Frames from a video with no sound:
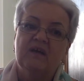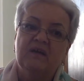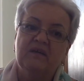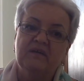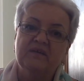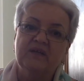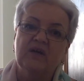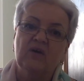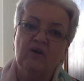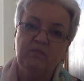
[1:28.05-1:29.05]
e,
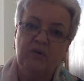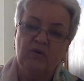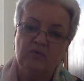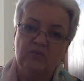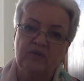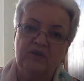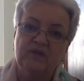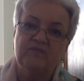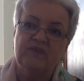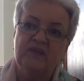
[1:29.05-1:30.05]
tego oporu
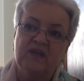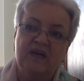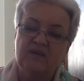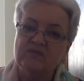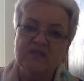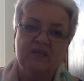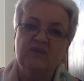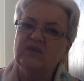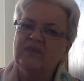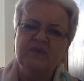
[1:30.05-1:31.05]
ich
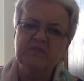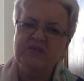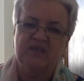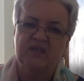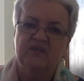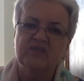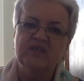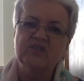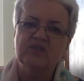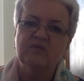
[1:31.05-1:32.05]
wynikającego nie wiem z czego.
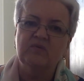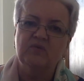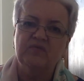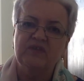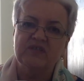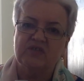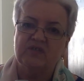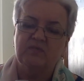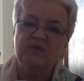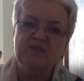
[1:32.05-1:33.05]
Ciężko mi
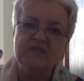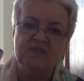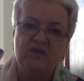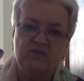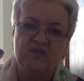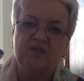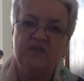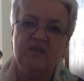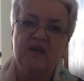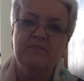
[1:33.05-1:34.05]
uwierzyć, bo nie z
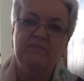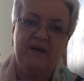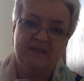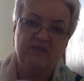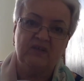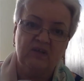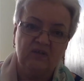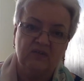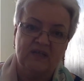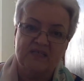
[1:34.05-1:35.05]
troski i empatii
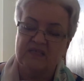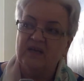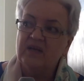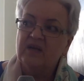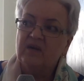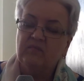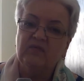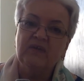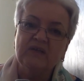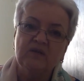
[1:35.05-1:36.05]
o nas,
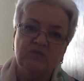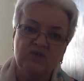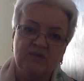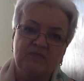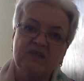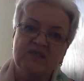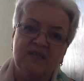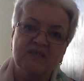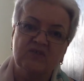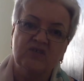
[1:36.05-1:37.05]
bo wiadomo, że
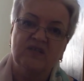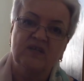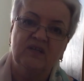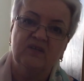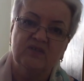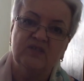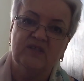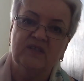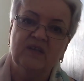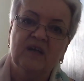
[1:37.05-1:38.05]
mikcja co cztery
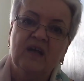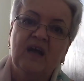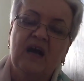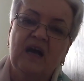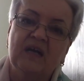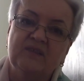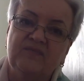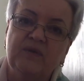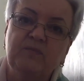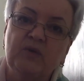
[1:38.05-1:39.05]
godziny, a
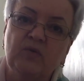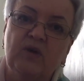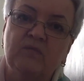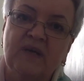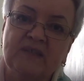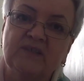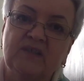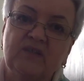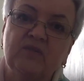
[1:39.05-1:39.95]
dwie pieluchomajtki to